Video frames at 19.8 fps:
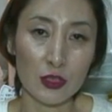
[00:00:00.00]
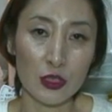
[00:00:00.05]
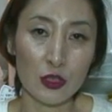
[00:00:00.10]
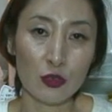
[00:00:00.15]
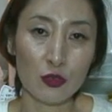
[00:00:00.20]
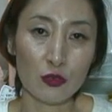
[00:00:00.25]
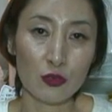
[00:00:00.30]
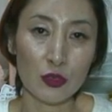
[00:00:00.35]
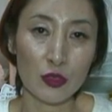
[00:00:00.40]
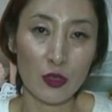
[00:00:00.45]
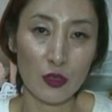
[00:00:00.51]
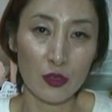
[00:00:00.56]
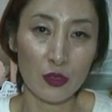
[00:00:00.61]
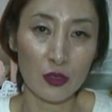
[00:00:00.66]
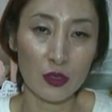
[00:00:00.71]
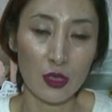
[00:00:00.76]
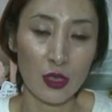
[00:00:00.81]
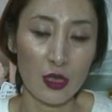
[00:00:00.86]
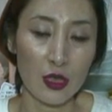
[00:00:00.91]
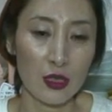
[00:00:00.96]

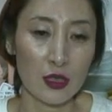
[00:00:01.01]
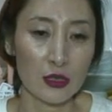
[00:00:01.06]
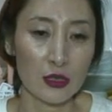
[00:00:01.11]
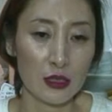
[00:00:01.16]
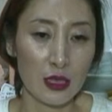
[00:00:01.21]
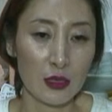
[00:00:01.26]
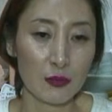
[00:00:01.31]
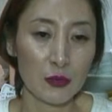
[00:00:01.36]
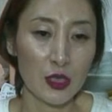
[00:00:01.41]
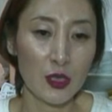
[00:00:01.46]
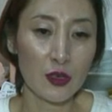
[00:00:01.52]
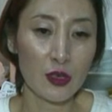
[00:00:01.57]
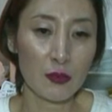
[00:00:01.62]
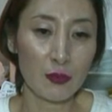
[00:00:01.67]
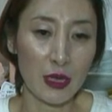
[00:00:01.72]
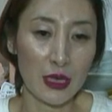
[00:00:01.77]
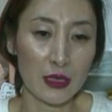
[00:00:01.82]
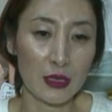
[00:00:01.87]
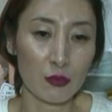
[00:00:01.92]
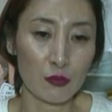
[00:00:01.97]
신축년
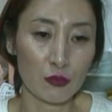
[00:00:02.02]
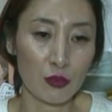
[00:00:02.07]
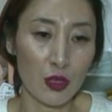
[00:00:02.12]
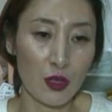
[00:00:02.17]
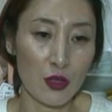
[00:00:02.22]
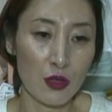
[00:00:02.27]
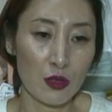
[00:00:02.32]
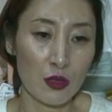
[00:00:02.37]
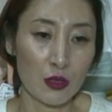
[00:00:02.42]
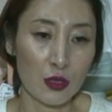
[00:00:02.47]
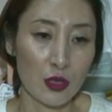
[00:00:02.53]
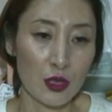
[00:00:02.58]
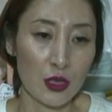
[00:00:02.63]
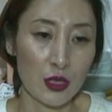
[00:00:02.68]
3년을 말하고요.